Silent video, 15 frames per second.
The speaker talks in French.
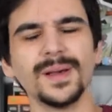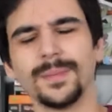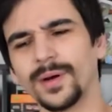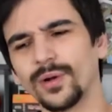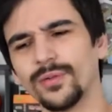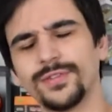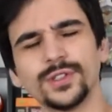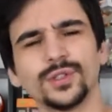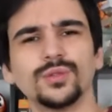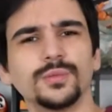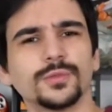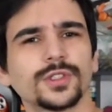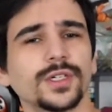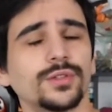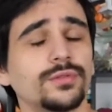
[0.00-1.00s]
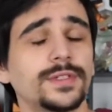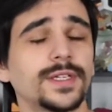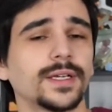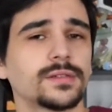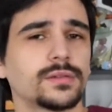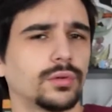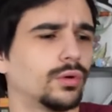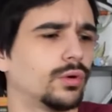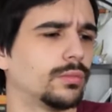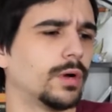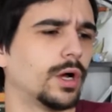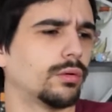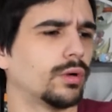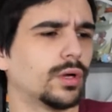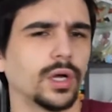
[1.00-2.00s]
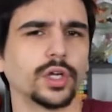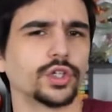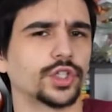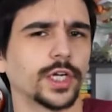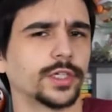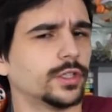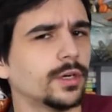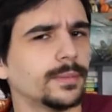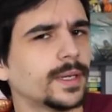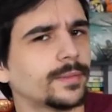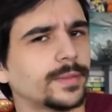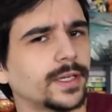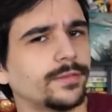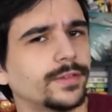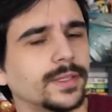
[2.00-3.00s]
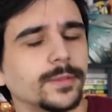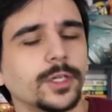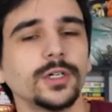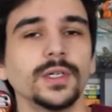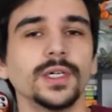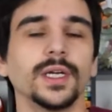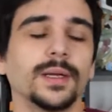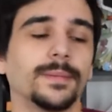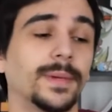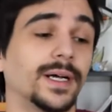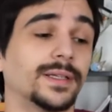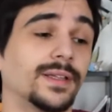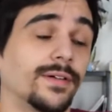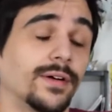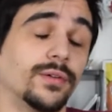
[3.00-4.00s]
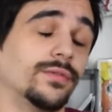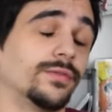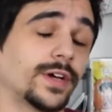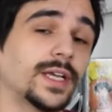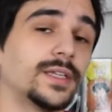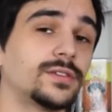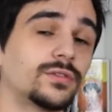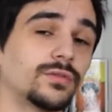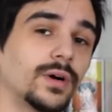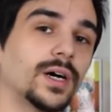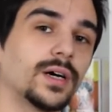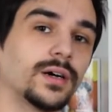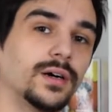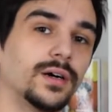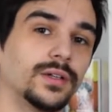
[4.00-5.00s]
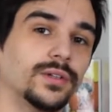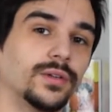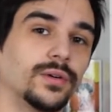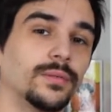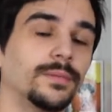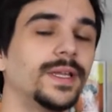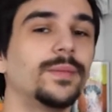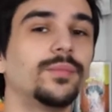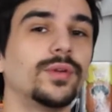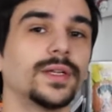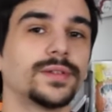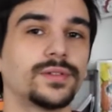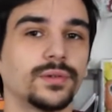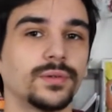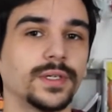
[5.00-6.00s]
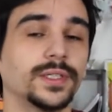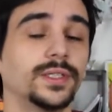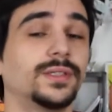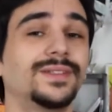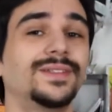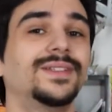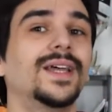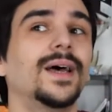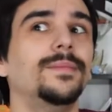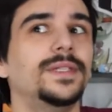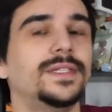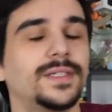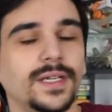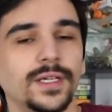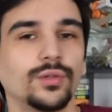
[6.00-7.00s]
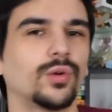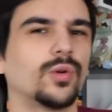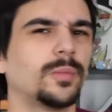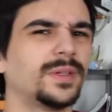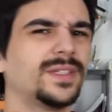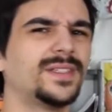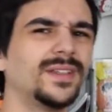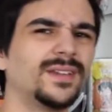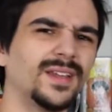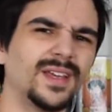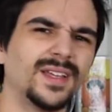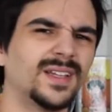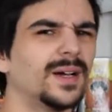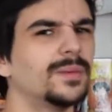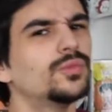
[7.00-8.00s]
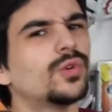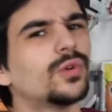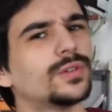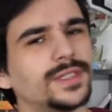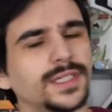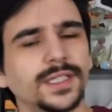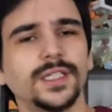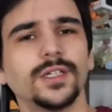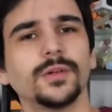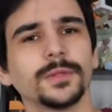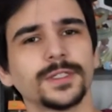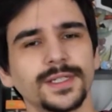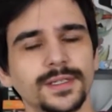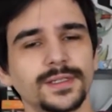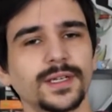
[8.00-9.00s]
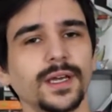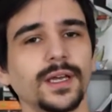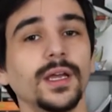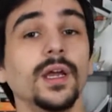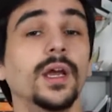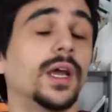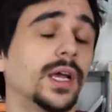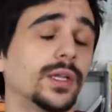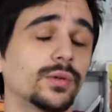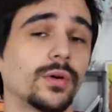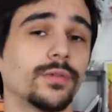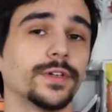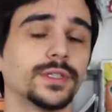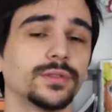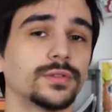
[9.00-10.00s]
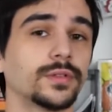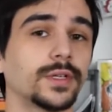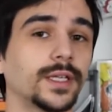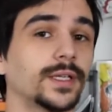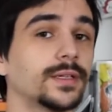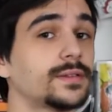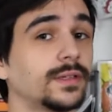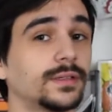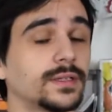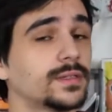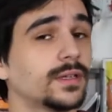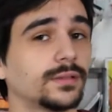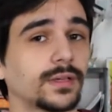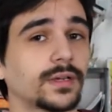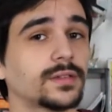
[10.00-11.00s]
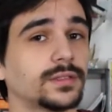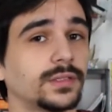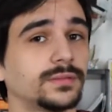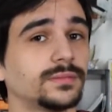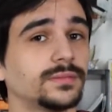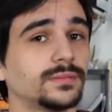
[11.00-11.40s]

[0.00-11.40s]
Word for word: à part le fait de nous montrer du sexe à euh, chaque bah, homme, hein, bien évidemment, bah t'as une vraie histoire euh, de manipulation et d'amitié, de complicité et d'amour aussi qui commence à se créer. donc en fait, Nozokiana c'est assez intéressant.